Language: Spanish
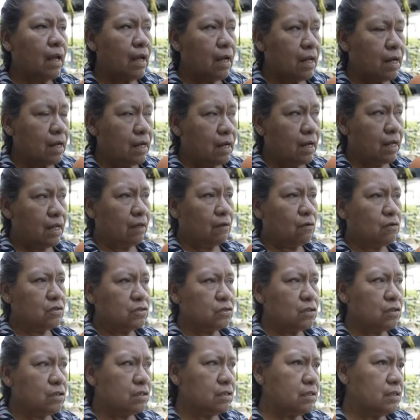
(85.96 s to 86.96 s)
El
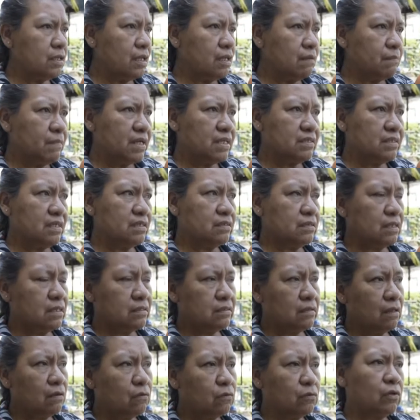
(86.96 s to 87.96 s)
costo nada más es
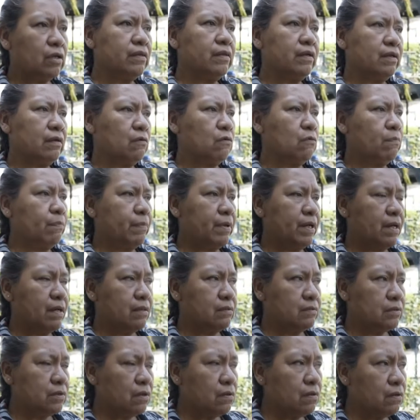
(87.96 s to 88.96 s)
este cuota de
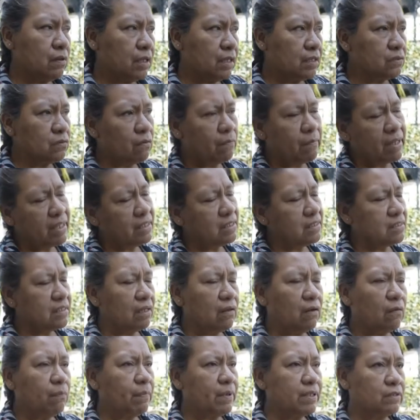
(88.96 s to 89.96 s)
recuperación, que son
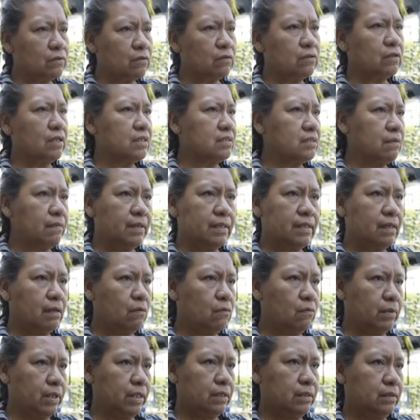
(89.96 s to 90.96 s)
25 pesos los que se van a
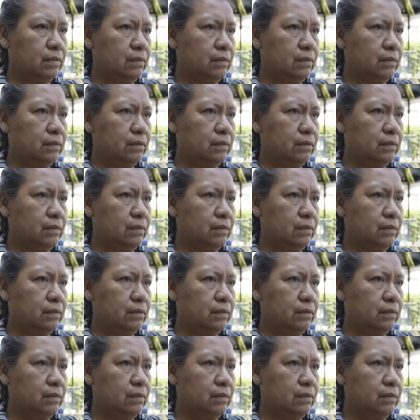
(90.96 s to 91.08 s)
cobrar.